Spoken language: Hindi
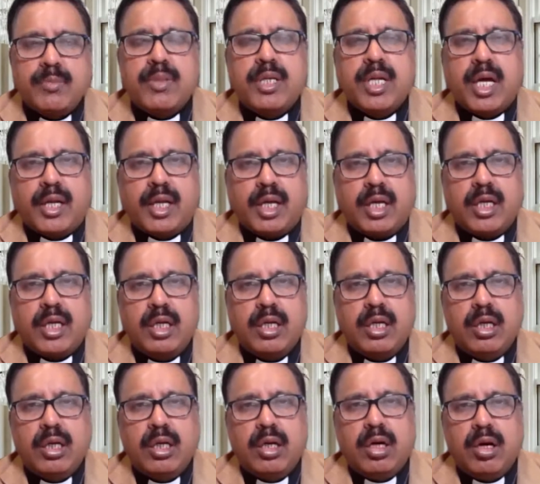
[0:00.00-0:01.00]
खुशी मनाना
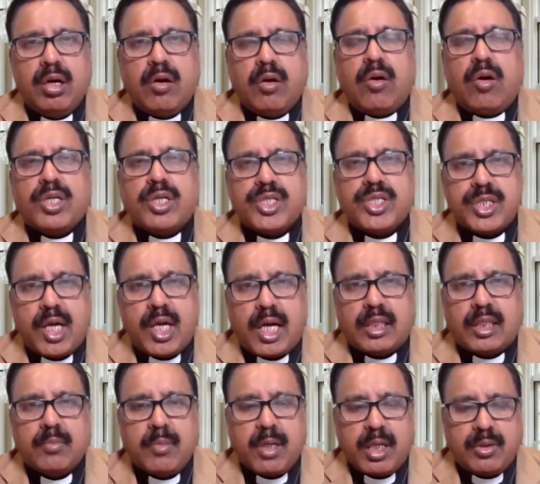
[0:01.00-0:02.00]
और
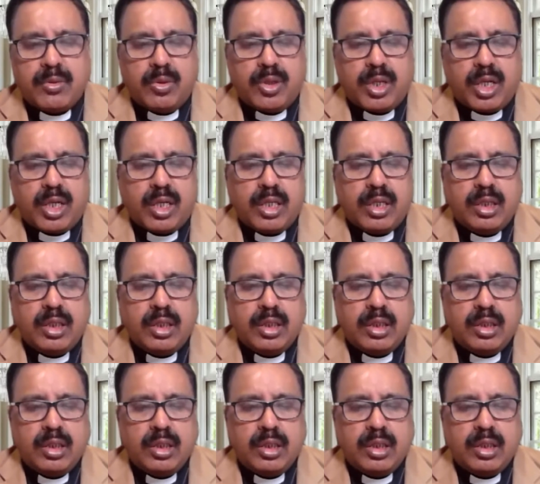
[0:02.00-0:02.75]
शादमान होना